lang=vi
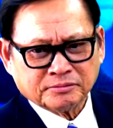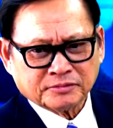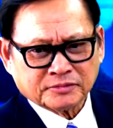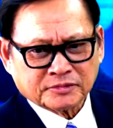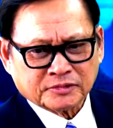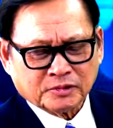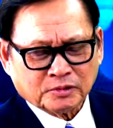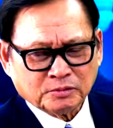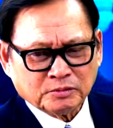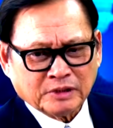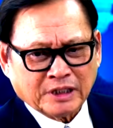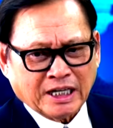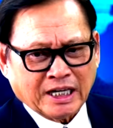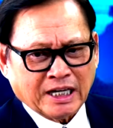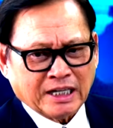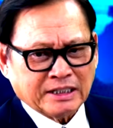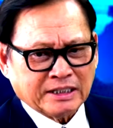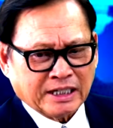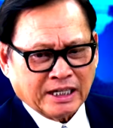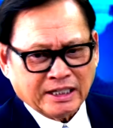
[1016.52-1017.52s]
cũng
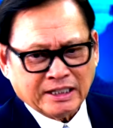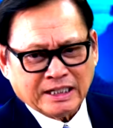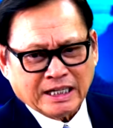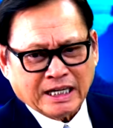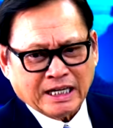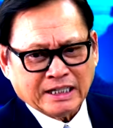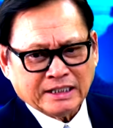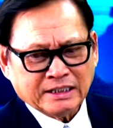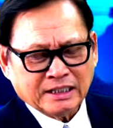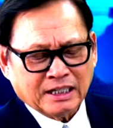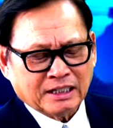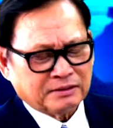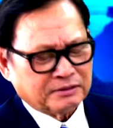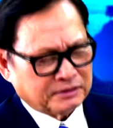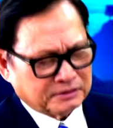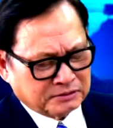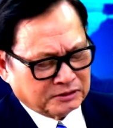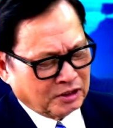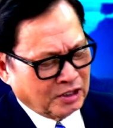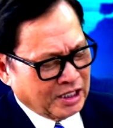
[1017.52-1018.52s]
đã dễ giải, à,
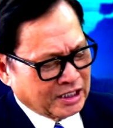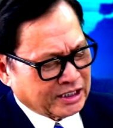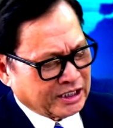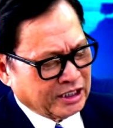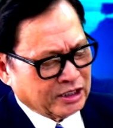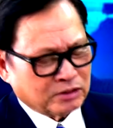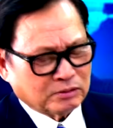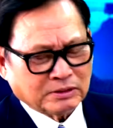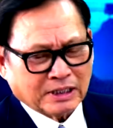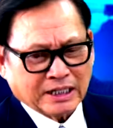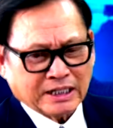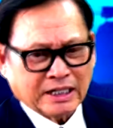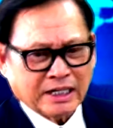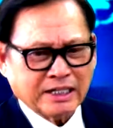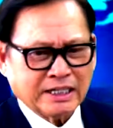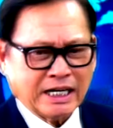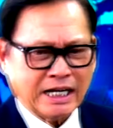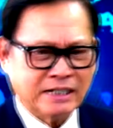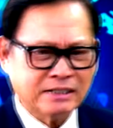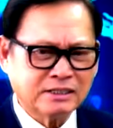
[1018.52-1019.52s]
Hoa Kỳ cũng đã dễ
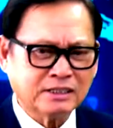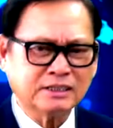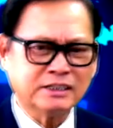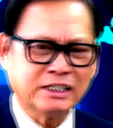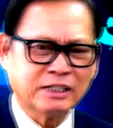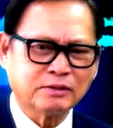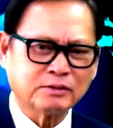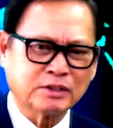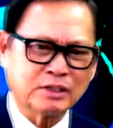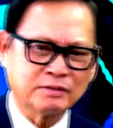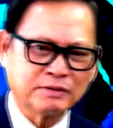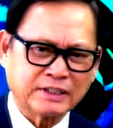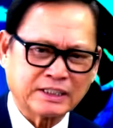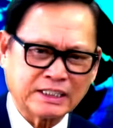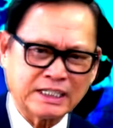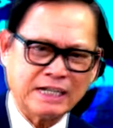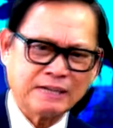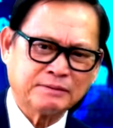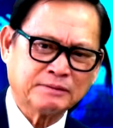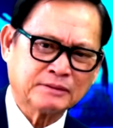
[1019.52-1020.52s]
giải rất nhiều cho Việt
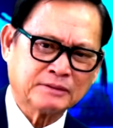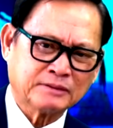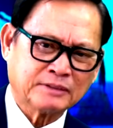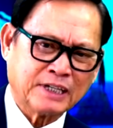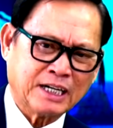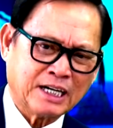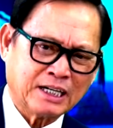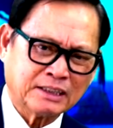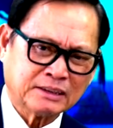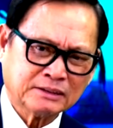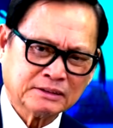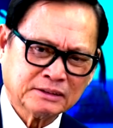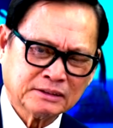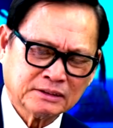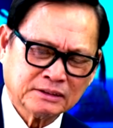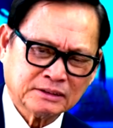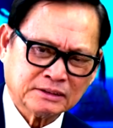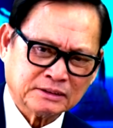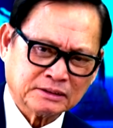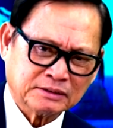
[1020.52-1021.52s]
Nam và
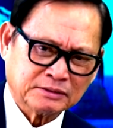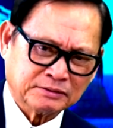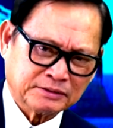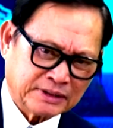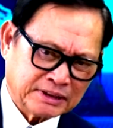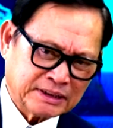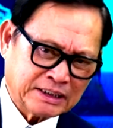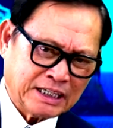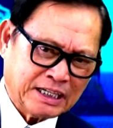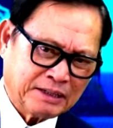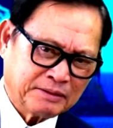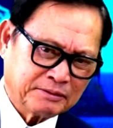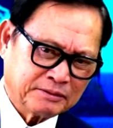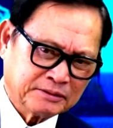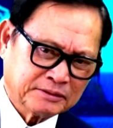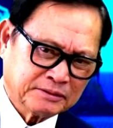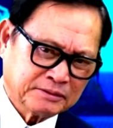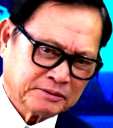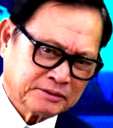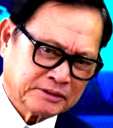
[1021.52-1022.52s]
Việt Nam
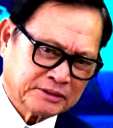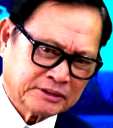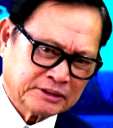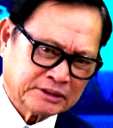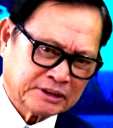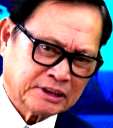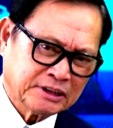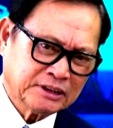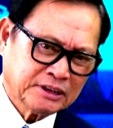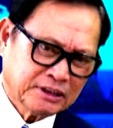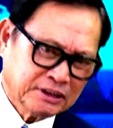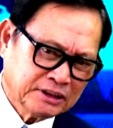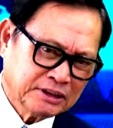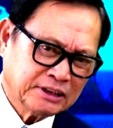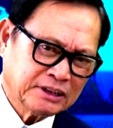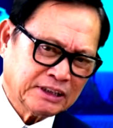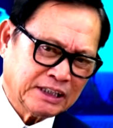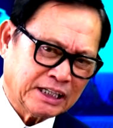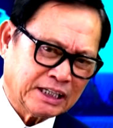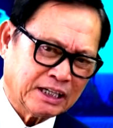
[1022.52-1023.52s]
cứ
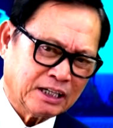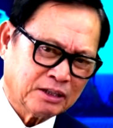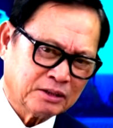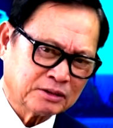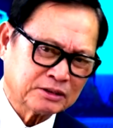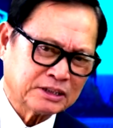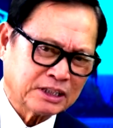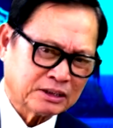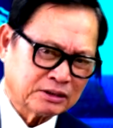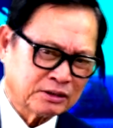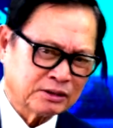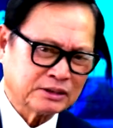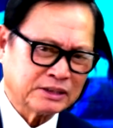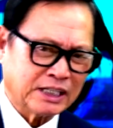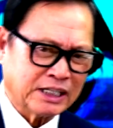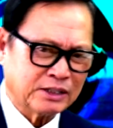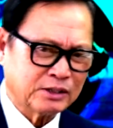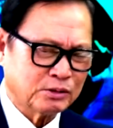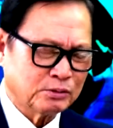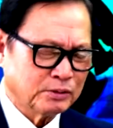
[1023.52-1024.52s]
hứa là ồ sẽ tôi
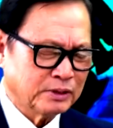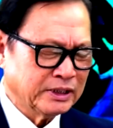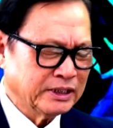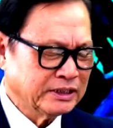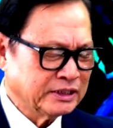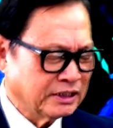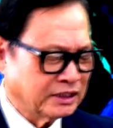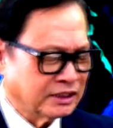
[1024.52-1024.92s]
sẽ chú ý tới